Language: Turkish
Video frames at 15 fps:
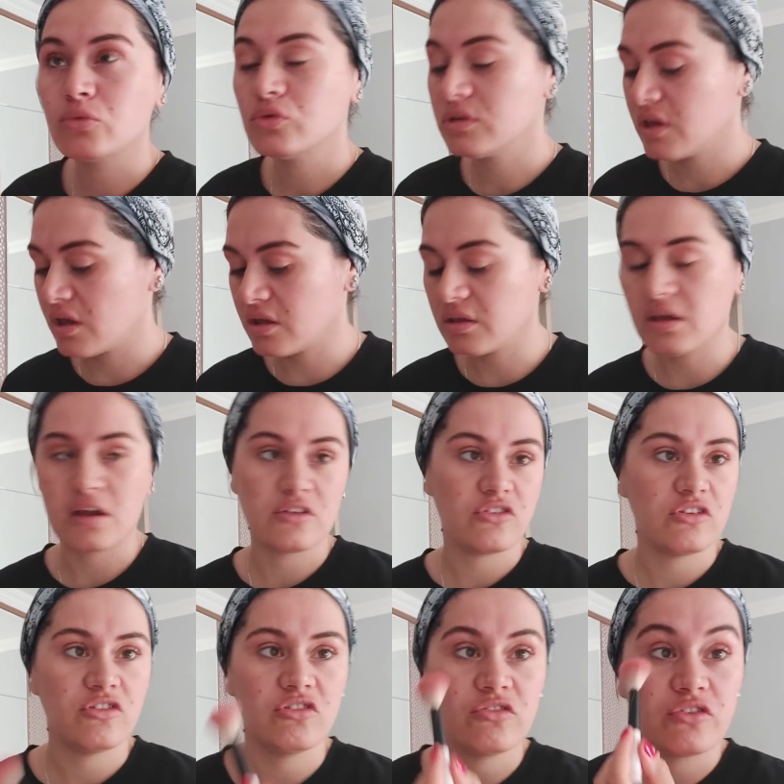Bunu ger
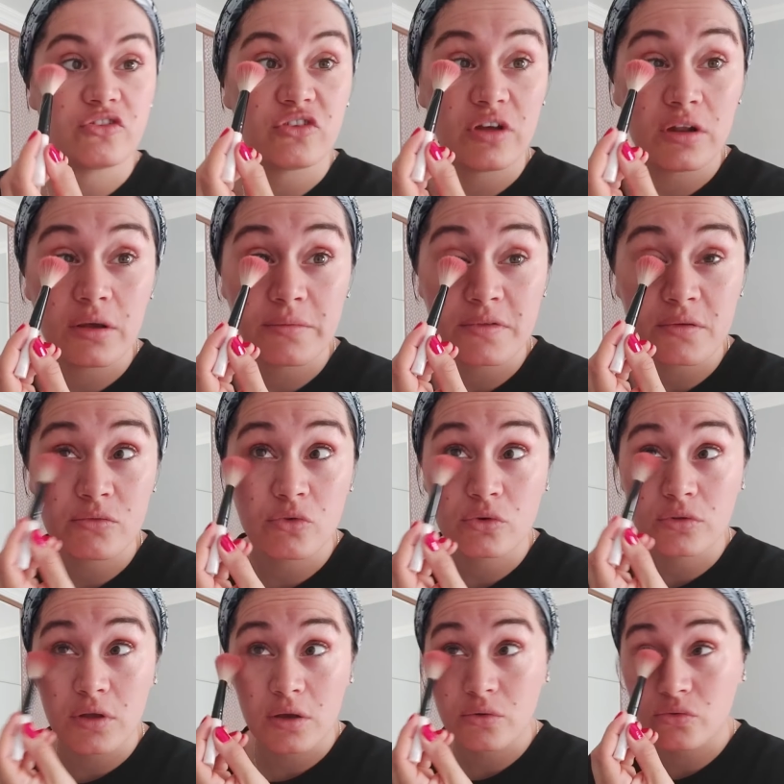gerçi ince fırçayla yapsan
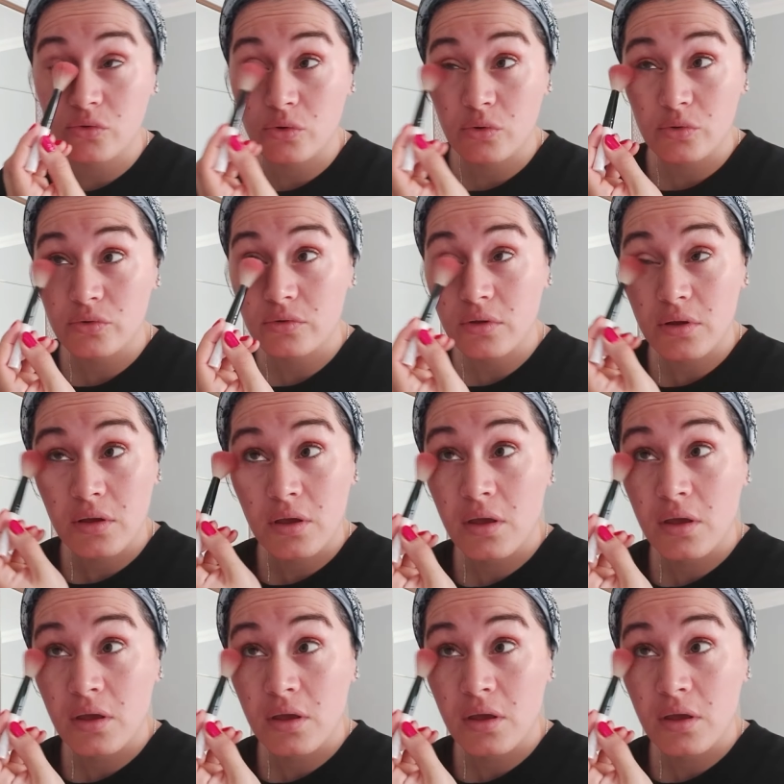çok daha güzel olurdu.